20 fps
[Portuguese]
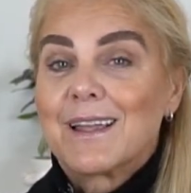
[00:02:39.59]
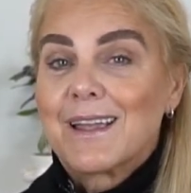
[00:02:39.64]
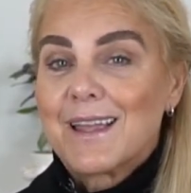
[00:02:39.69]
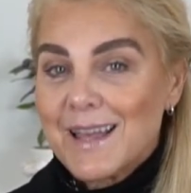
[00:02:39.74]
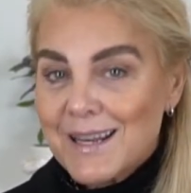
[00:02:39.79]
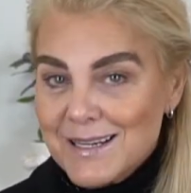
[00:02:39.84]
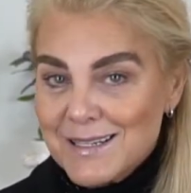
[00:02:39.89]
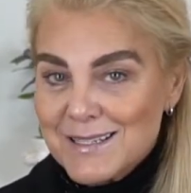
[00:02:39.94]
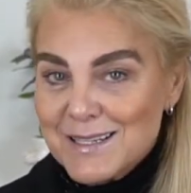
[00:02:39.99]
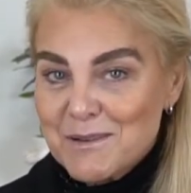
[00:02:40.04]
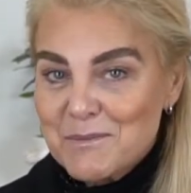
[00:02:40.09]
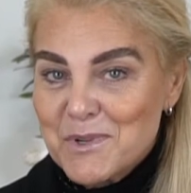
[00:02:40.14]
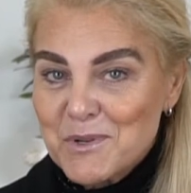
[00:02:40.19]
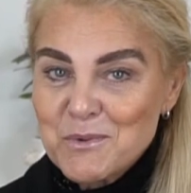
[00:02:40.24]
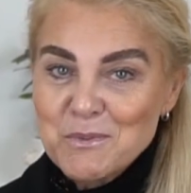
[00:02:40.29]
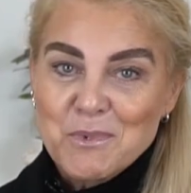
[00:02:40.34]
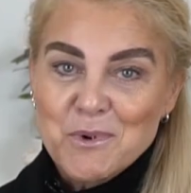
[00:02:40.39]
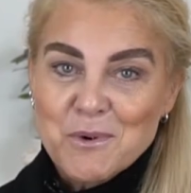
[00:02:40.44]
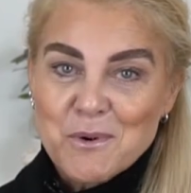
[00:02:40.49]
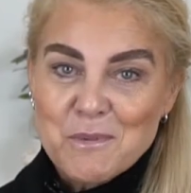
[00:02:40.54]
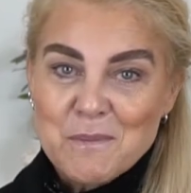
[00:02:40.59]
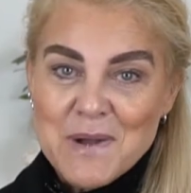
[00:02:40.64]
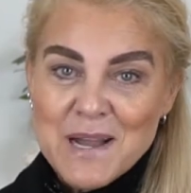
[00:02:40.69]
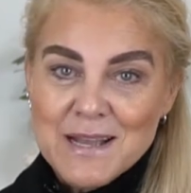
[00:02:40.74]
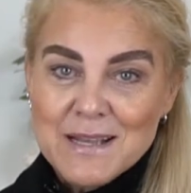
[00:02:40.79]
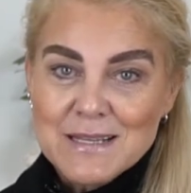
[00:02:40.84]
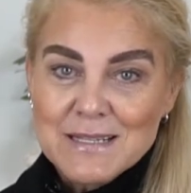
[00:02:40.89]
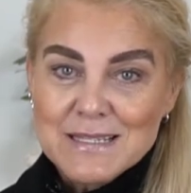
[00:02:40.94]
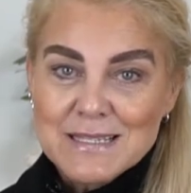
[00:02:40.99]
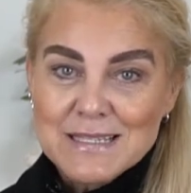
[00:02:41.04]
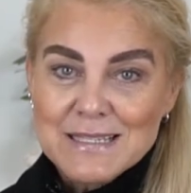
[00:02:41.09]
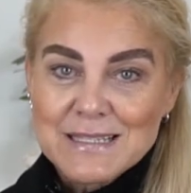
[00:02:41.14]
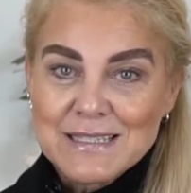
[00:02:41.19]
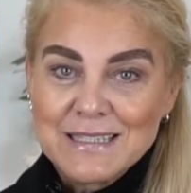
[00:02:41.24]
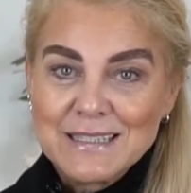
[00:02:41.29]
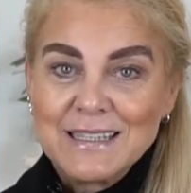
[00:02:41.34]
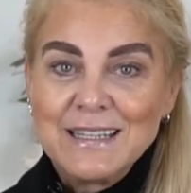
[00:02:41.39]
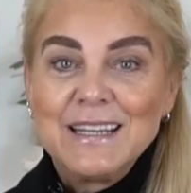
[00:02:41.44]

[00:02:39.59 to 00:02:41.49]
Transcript: Querem saber um pouco mais?